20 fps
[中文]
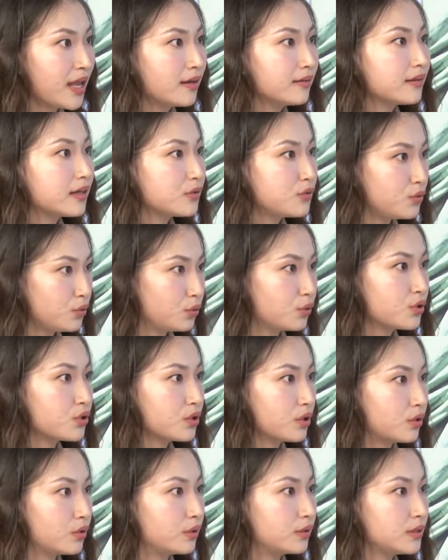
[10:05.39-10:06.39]
那许多时
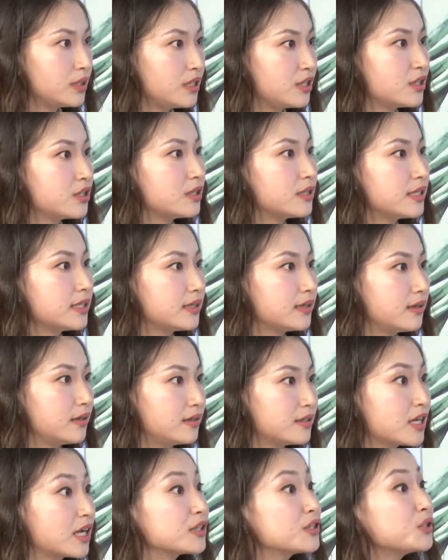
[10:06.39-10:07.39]
候，其实这个
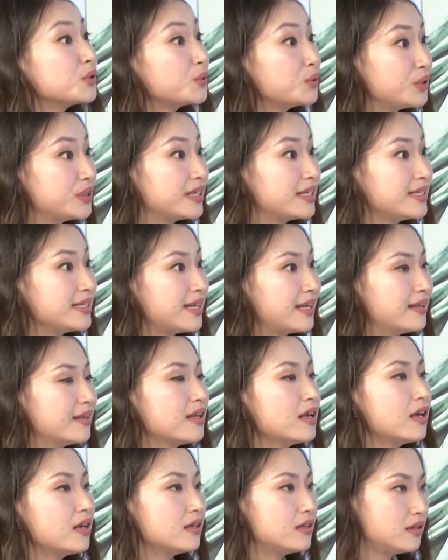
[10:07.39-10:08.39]
长期护理的钱，
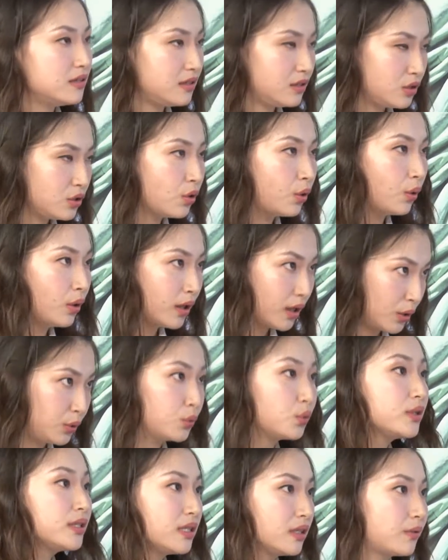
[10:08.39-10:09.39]
有很
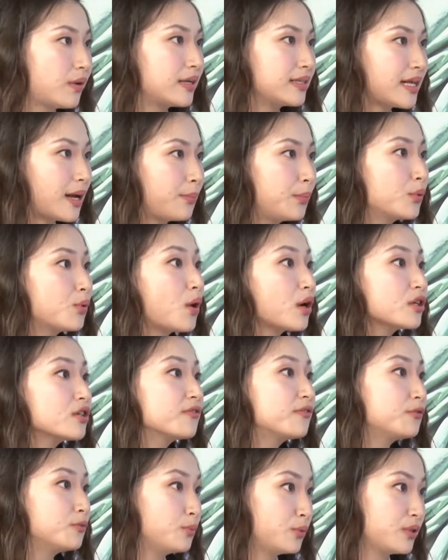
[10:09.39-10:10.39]
多情况下不光是
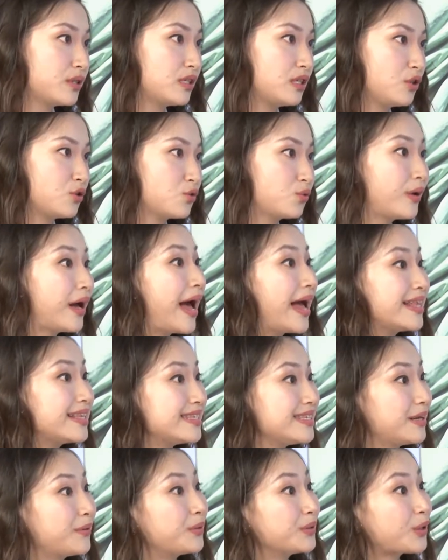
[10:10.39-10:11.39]
父母自己出，孩子
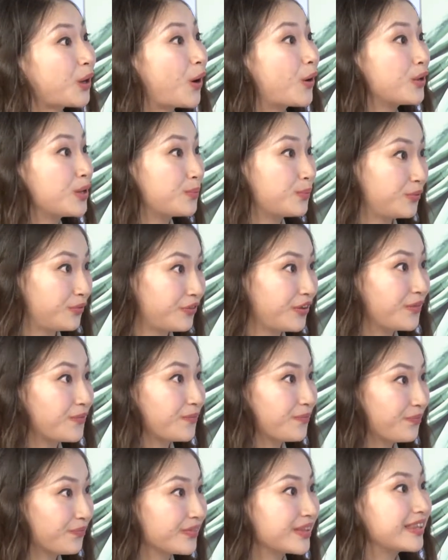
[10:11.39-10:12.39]
也会掏一部分。没错，
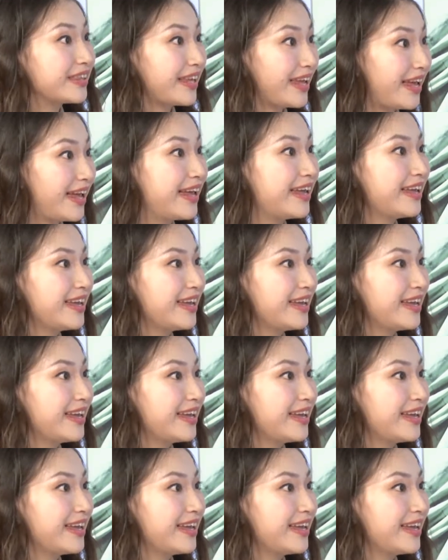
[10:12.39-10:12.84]
没错。